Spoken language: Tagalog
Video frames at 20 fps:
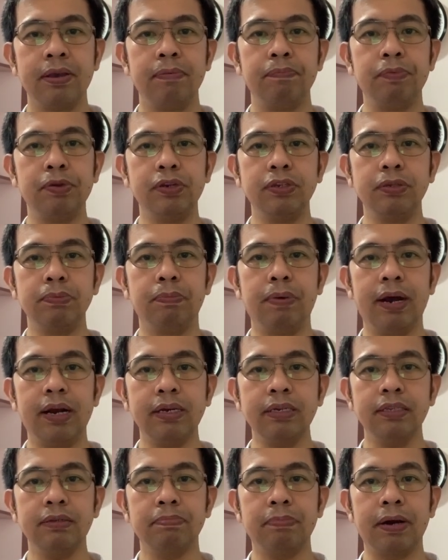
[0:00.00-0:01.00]
fuse
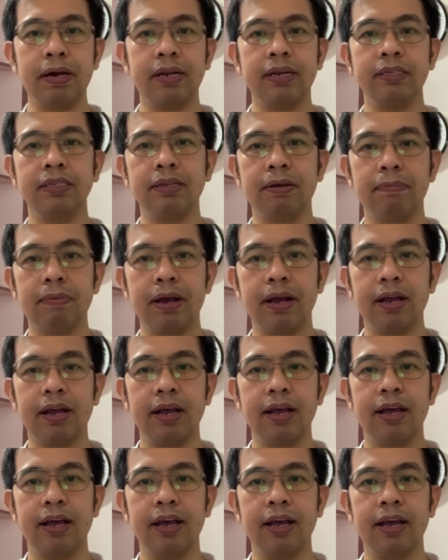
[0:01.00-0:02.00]
box para sa mga
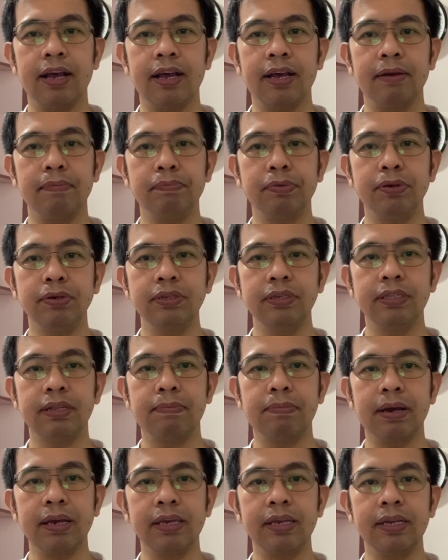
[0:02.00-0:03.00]
fuse
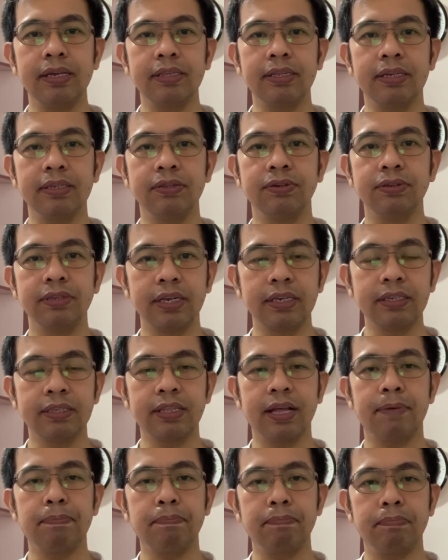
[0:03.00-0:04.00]
na makikita doon sa
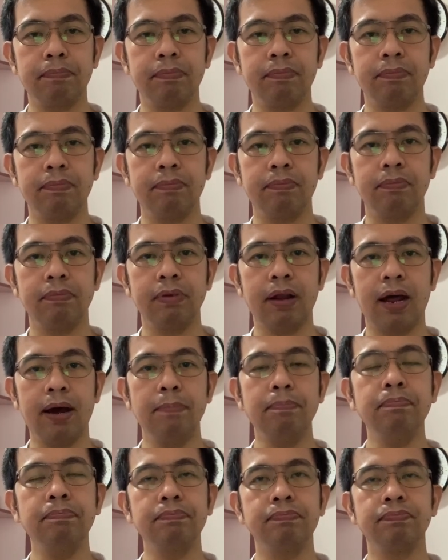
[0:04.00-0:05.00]
stop
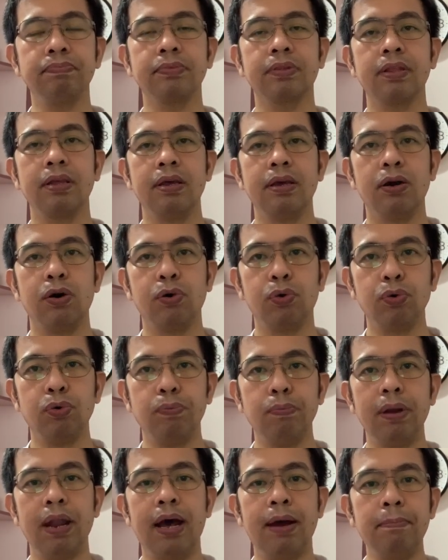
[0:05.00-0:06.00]
lamp,
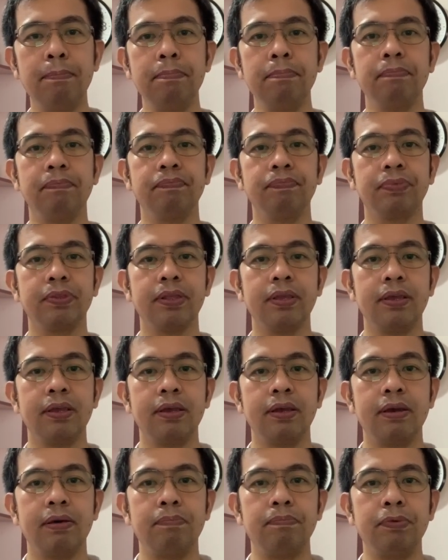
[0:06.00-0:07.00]
room lamp,
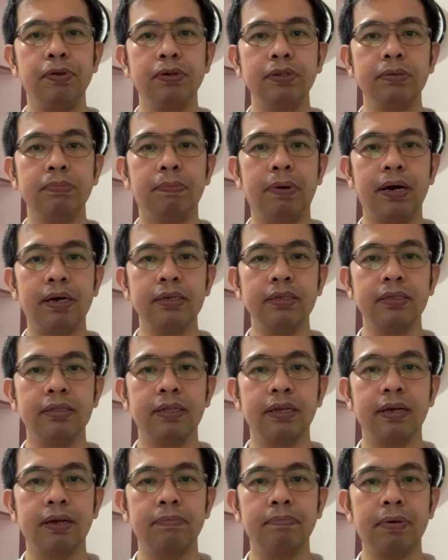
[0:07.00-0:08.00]
fuse box
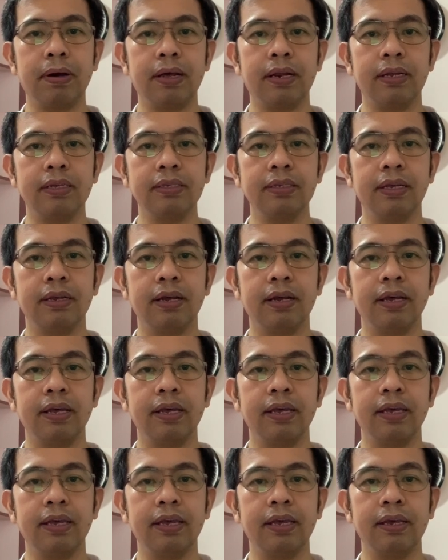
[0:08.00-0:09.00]
na para
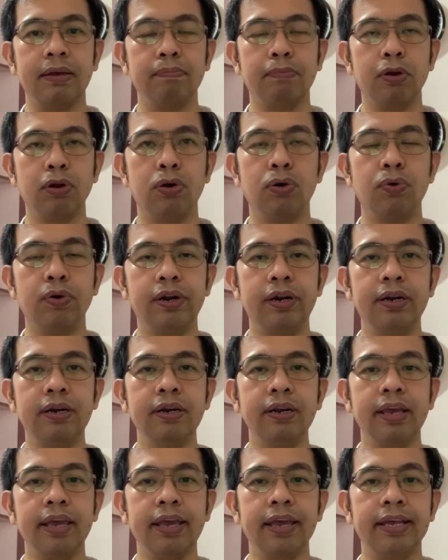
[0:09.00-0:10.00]
sa
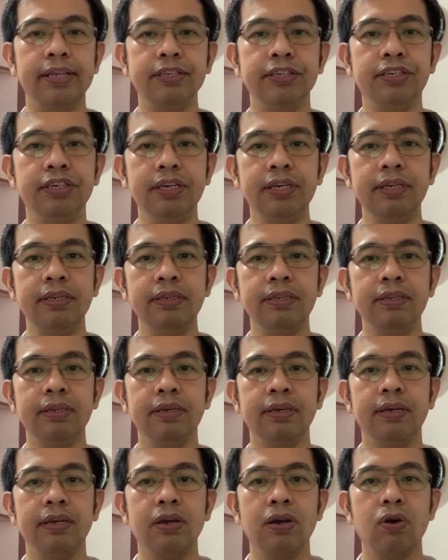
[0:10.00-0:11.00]
blower, engine,
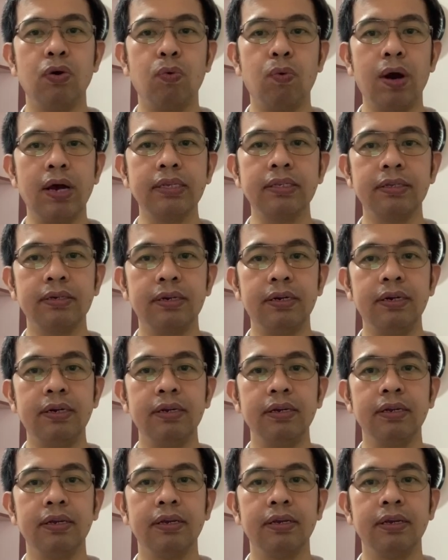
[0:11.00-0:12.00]
washer,